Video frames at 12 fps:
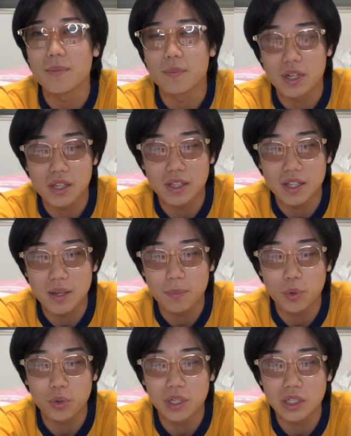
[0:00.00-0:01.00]
皆さんね
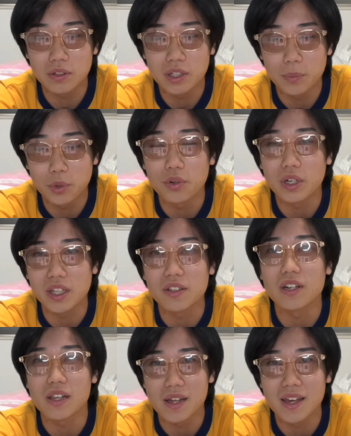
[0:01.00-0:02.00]
僕が言ったものを買って
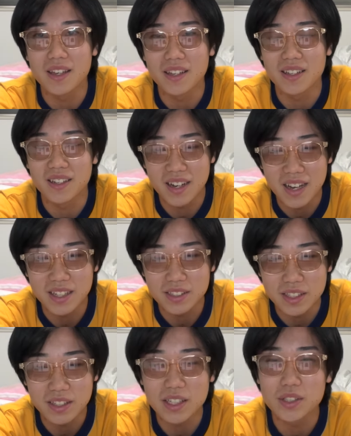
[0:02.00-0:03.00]
くださいはい
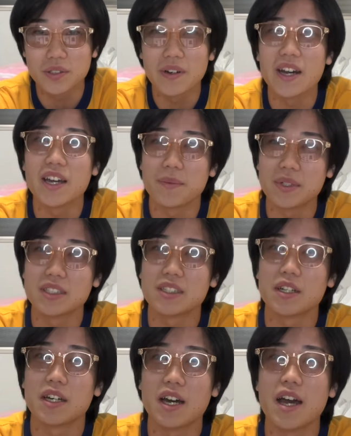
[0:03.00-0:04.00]
絶対それは入ります
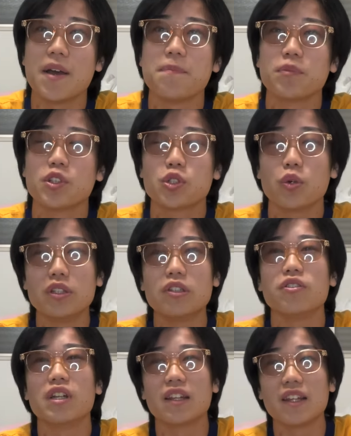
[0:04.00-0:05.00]
はい超一
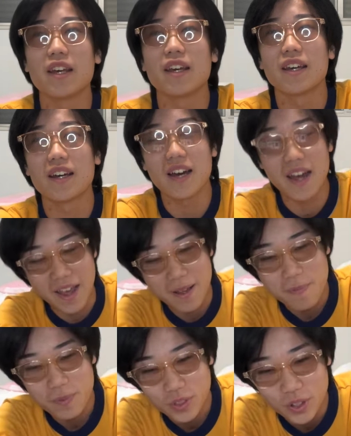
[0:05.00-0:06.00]
流なんではい
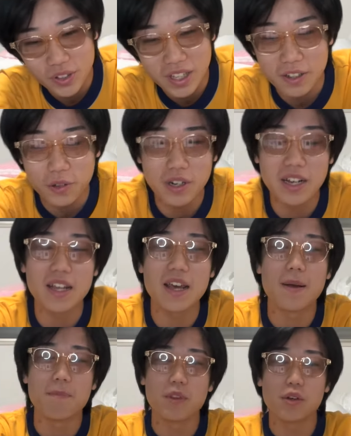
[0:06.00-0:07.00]
ということでこれは
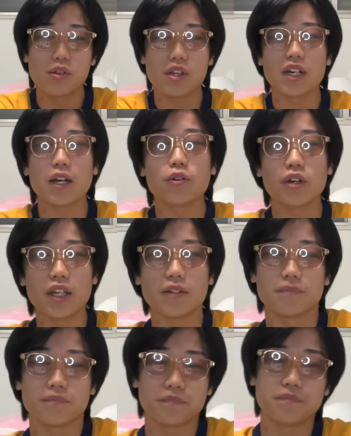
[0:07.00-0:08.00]
ね普通にかっこいい
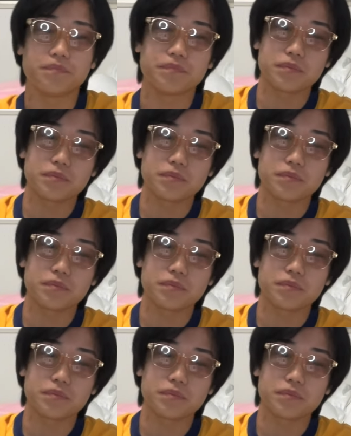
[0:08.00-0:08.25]
うん